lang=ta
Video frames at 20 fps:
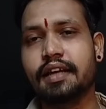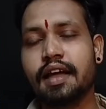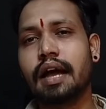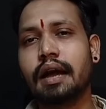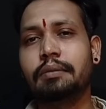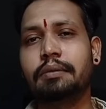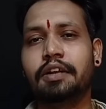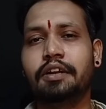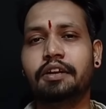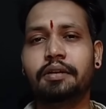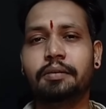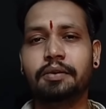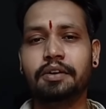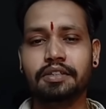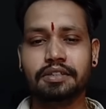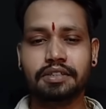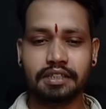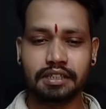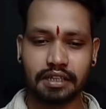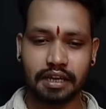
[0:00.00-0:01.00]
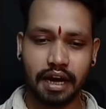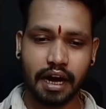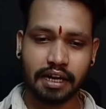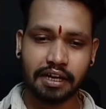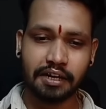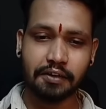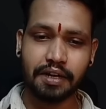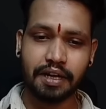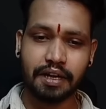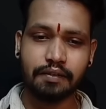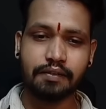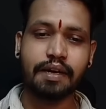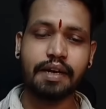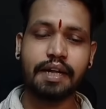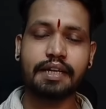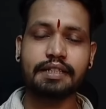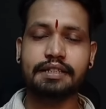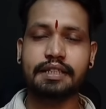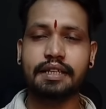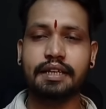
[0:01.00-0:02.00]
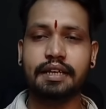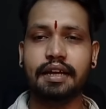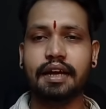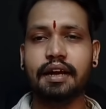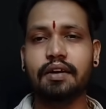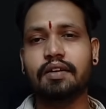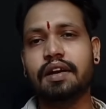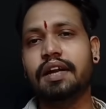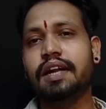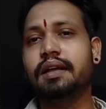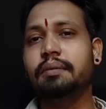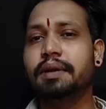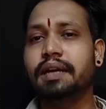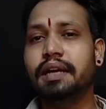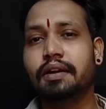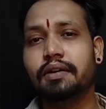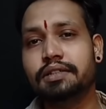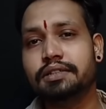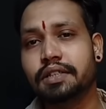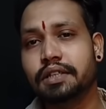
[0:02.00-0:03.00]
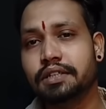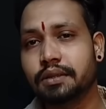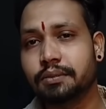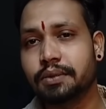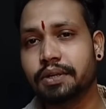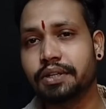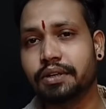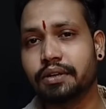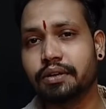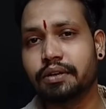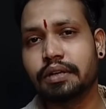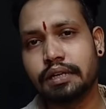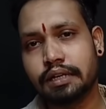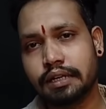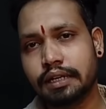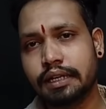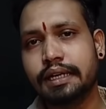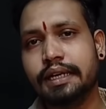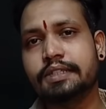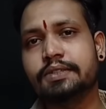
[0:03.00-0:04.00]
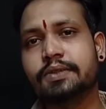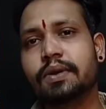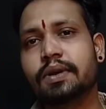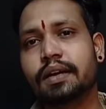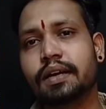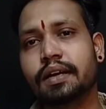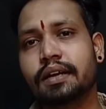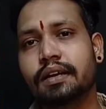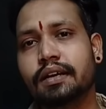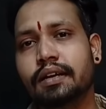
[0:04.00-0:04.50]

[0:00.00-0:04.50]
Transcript: அப்படி இருக்கும்போது நாட்டுடைய வளர்ச்சியில அவங்களால எப்படி கவனம் செலுத்த முடியும் நீங்களே சொல்லுங்க